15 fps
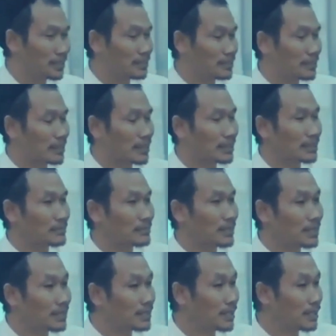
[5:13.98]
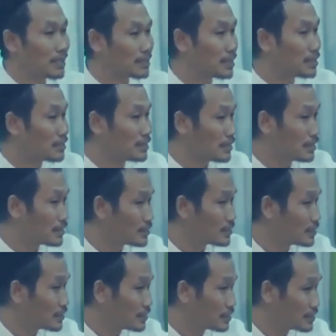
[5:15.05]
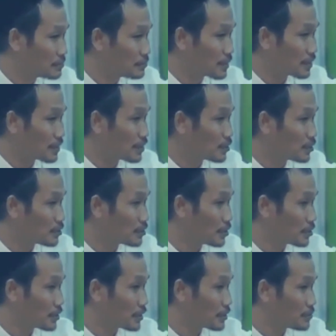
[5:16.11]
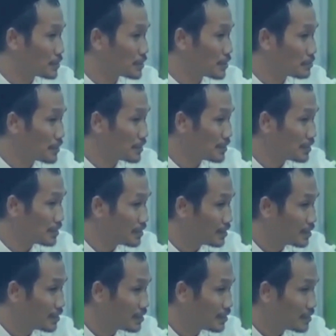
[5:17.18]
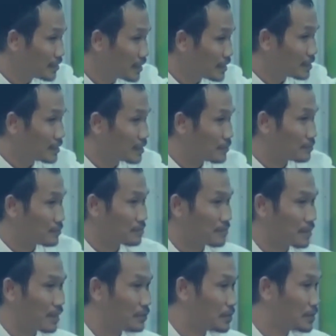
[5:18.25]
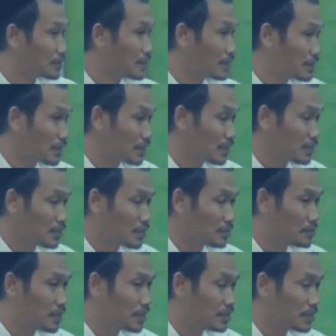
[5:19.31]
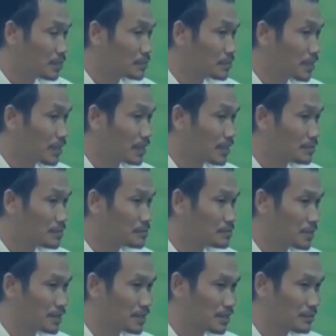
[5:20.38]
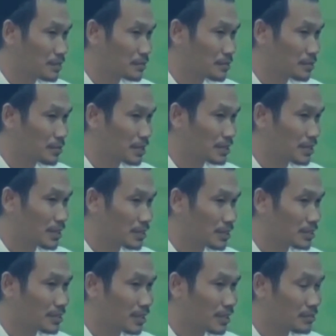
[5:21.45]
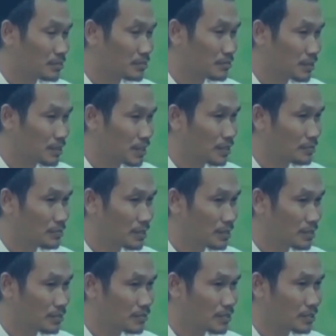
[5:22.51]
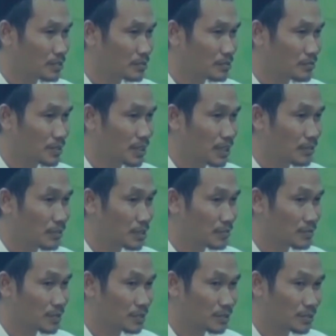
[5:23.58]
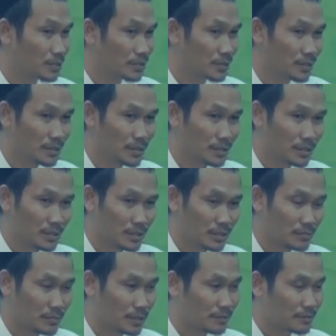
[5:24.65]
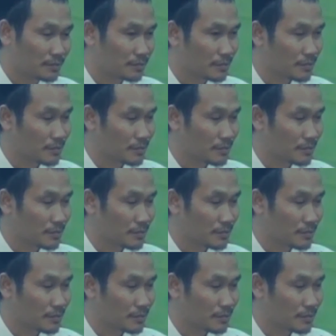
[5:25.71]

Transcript: Ya karena malaikat yang jenis ini pernah gojlok Nabi siapa? Adam. Enggak percaya kalau Nabi Adam itu layak mimpin sampai protes atas alufia mayusidufia wasfikut gimana?